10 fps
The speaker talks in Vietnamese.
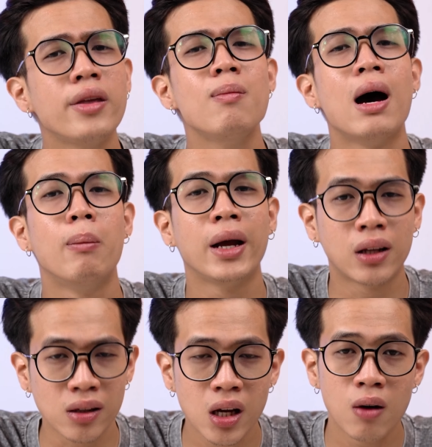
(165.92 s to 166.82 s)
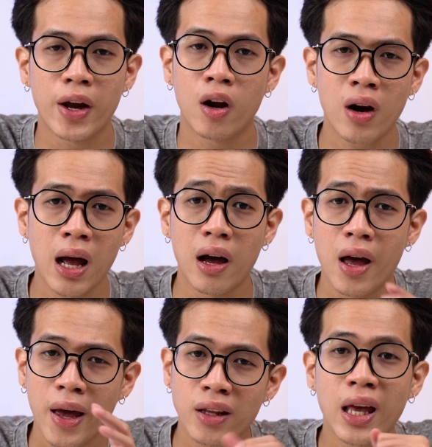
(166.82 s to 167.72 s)
nhưng mà mình thực sự phải nói rằng
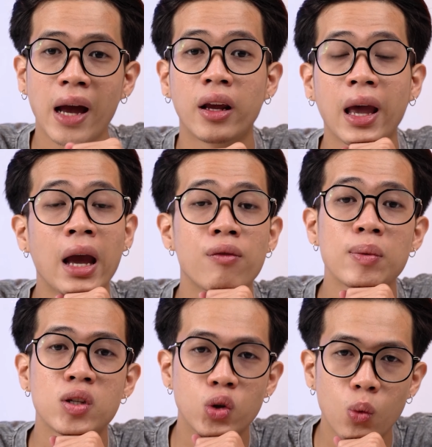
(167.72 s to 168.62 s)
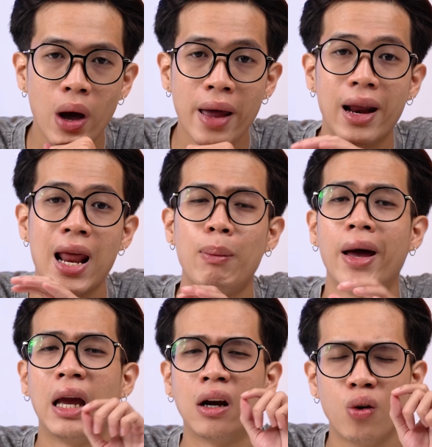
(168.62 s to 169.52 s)
hiện tại thì các anh pháp sư trung hoa đã làm
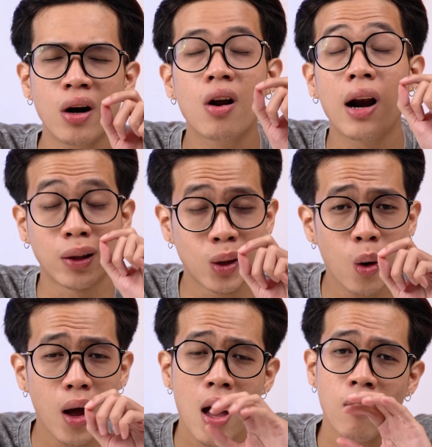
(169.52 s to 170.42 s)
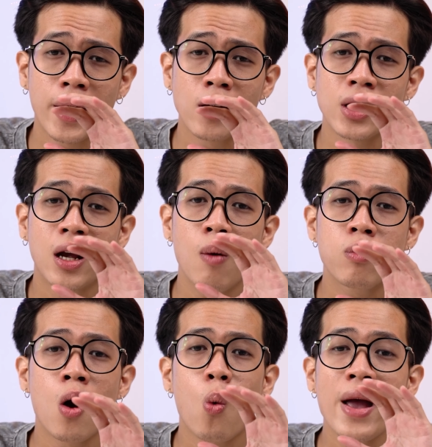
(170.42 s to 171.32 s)
màn hình rất rất là tốt và nó sẽ
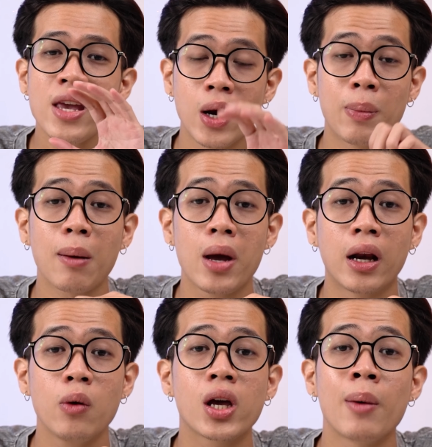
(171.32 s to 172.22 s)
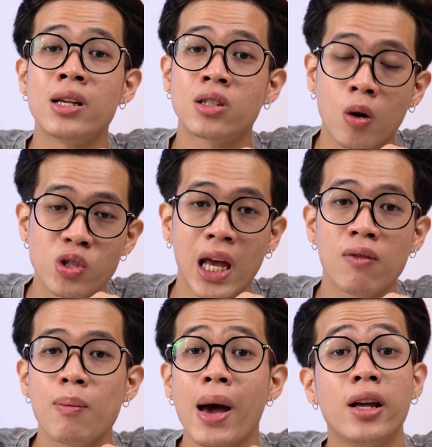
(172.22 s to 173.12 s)
không có quá nhiều điểm khác biệt nếu như các bạn so
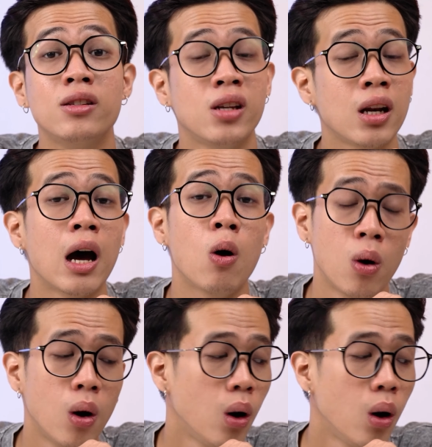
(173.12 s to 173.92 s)
sánh với màn hình xin đâu